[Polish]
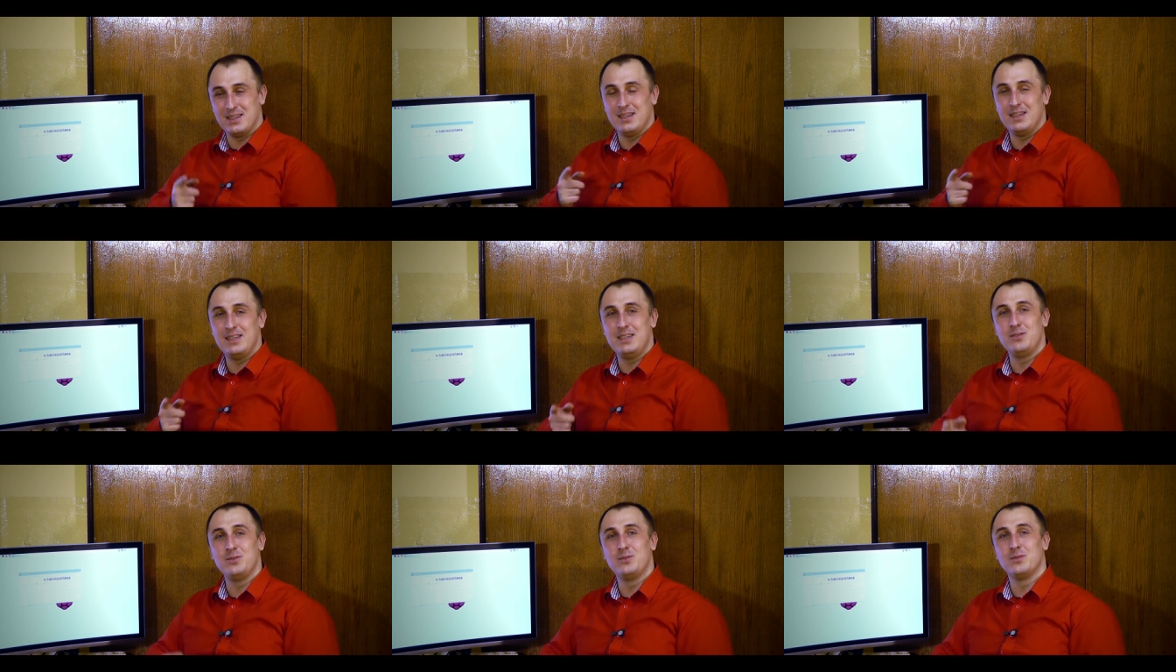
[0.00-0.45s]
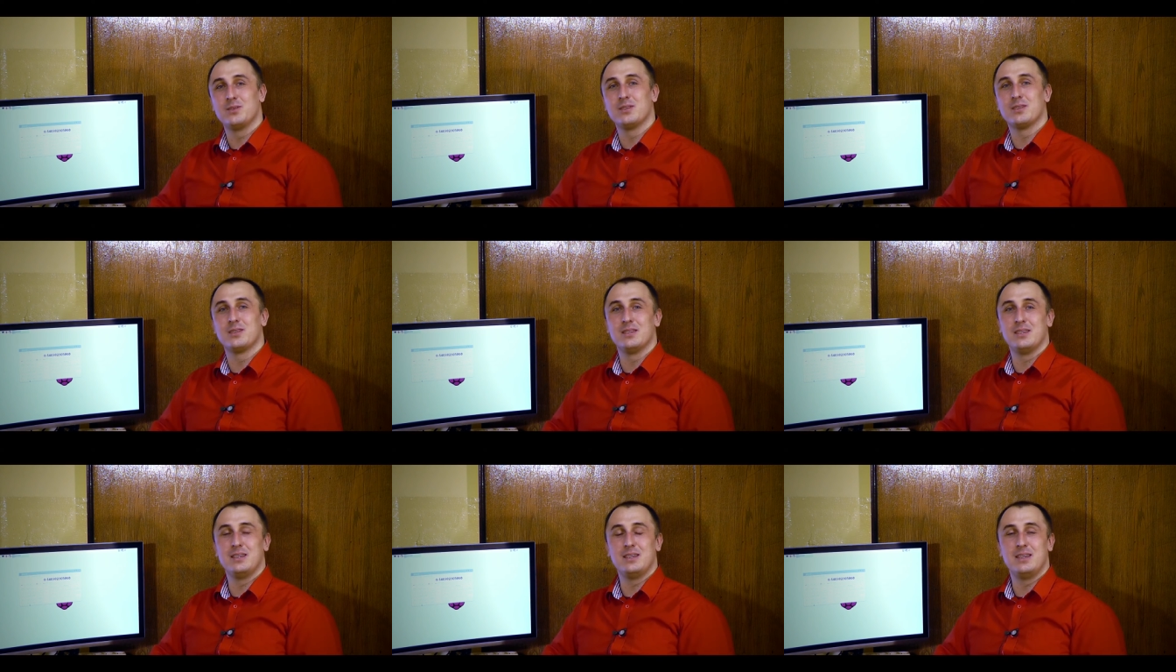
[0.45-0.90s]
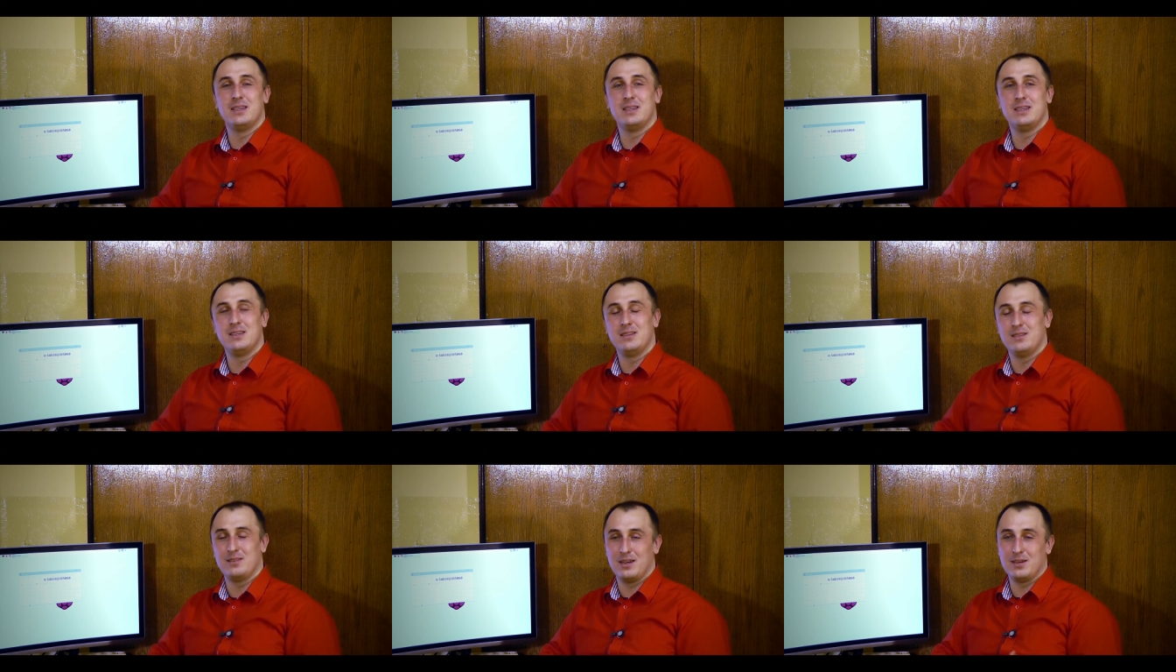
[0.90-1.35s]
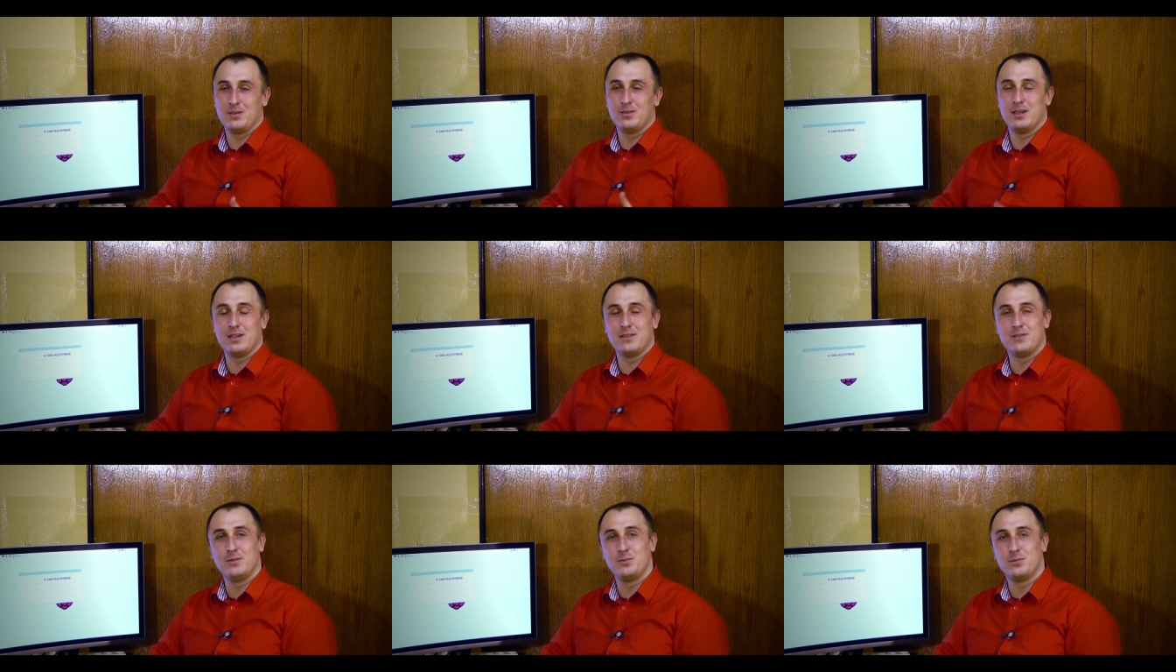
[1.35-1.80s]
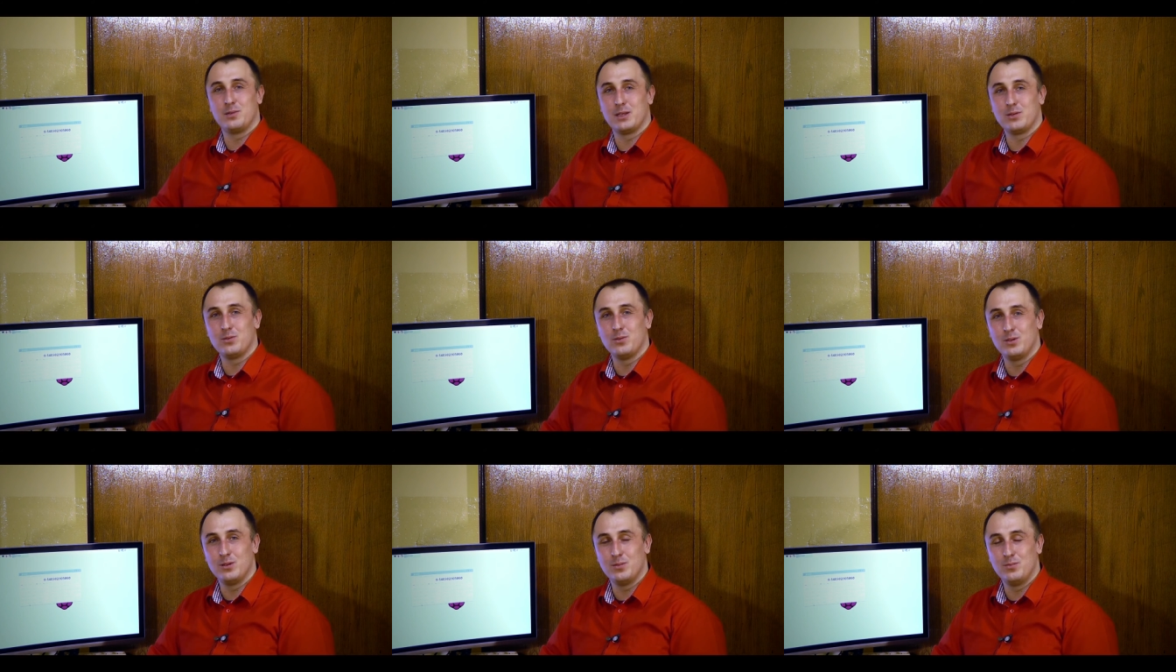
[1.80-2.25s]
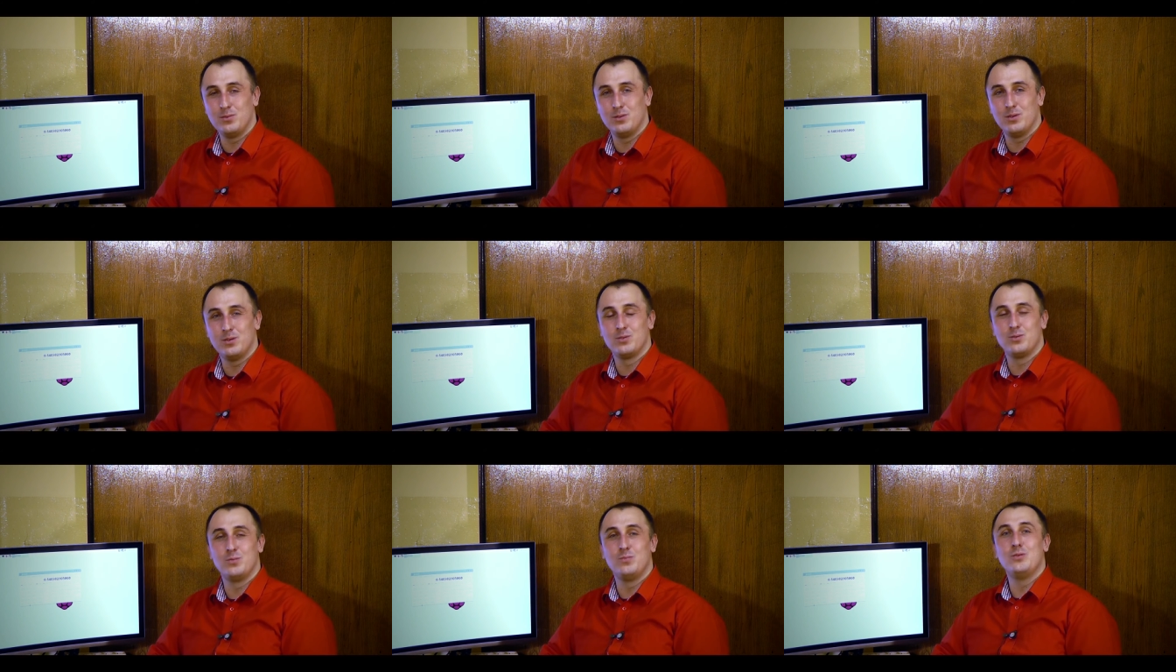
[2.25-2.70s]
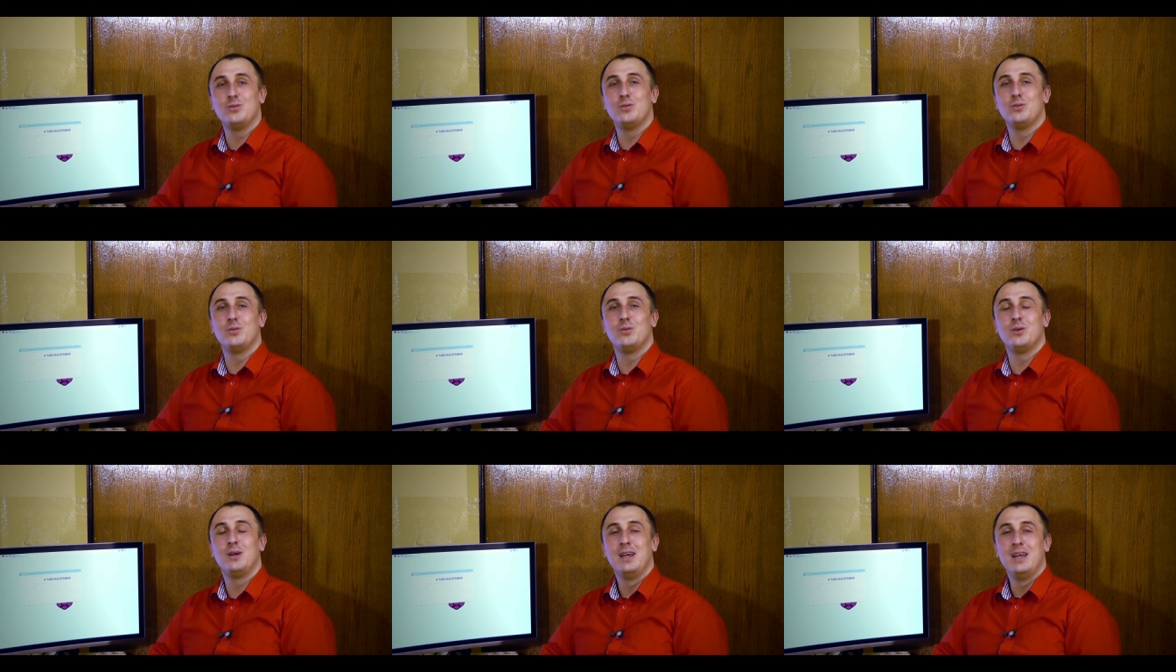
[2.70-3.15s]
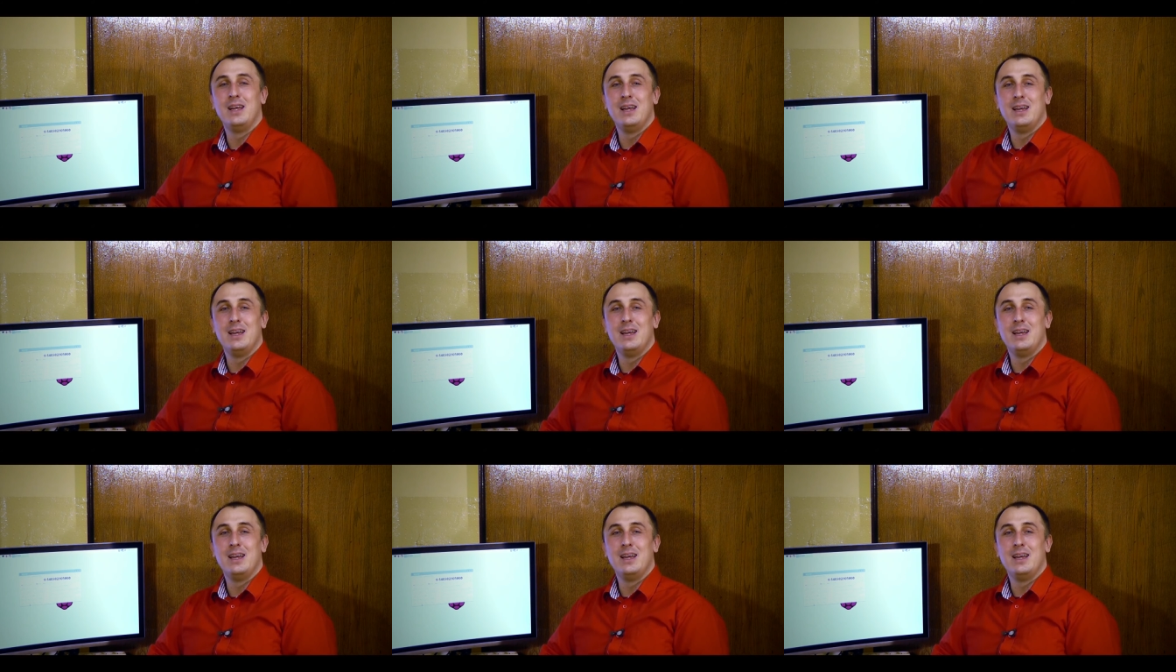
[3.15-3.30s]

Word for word: Linux, y, no akurat w tym przypadku to było z Ubuntu,